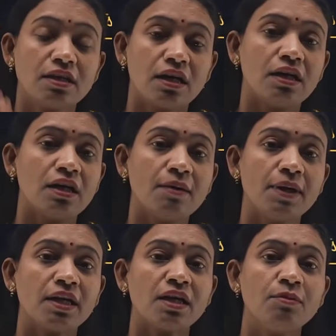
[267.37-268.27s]

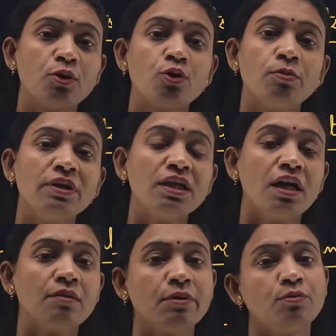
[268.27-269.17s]
हमारा हीमोग्लोबिन
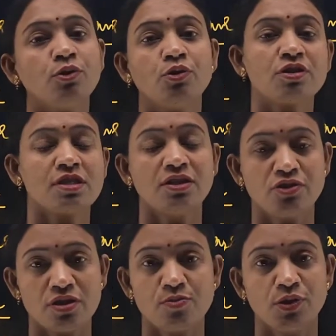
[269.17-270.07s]
कार्बन मोनोऑक्साइड
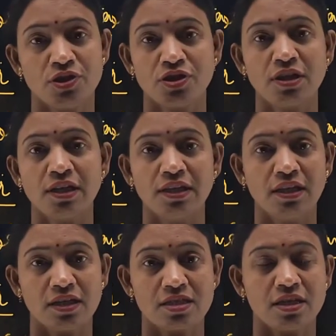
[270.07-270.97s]
ट्रांसपोर्टेशन करने
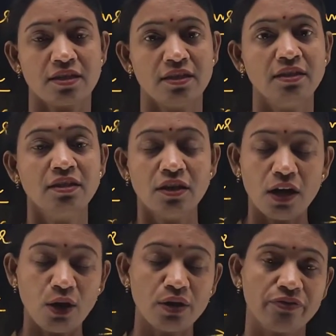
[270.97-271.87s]
लग जाएगा
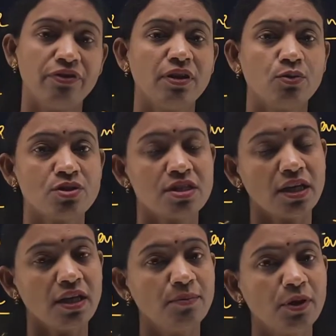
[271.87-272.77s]
और फिर उससे
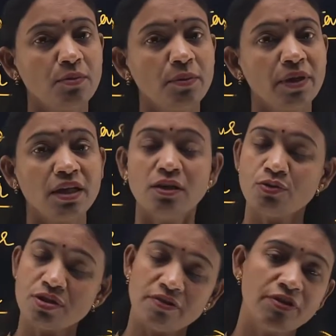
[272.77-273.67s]
क्या प्रॉब्लम आएगी
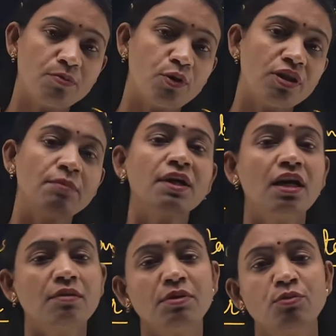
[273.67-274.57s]
उससे फिर बॉडी में
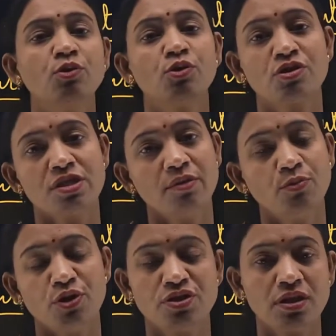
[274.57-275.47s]
कार्बन मोनोऑक्साइड
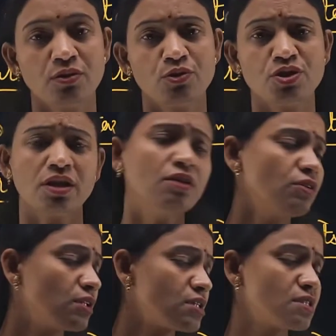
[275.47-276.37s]
पॉइजनिंग हो जाएगी
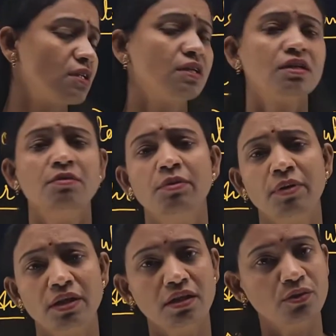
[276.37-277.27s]
और दस तरह की
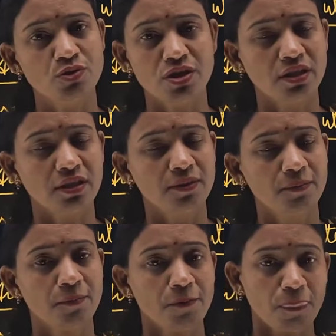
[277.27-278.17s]
बीमारियाँ हो जाएंगी
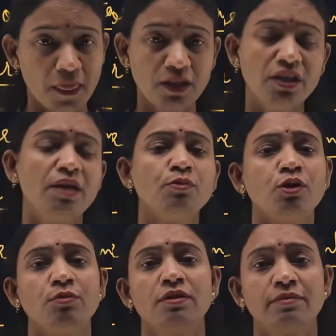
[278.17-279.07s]
तो ये
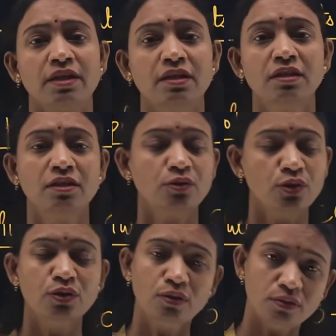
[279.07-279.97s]
प्रॉब्लम है तो